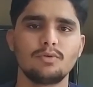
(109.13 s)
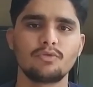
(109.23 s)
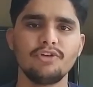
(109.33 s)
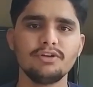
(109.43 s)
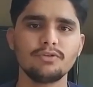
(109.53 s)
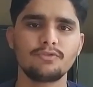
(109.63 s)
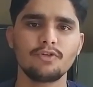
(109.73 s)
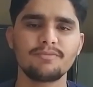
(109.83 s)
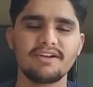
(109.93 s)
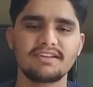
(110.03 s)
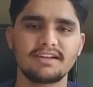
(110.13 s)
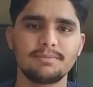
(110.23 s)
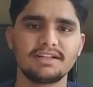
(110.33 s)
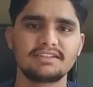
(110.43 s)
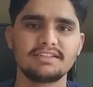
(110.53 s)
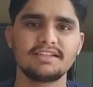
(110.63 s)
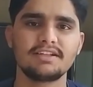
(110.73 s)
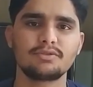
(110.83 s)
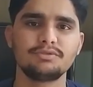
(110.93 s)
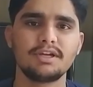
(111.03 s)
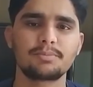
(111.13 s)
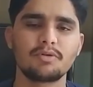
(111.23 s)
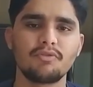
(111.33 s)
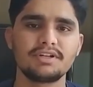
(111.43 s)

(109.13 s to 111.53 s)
और वेट और फोम फैक्टर की बात की जाए तो ये आपको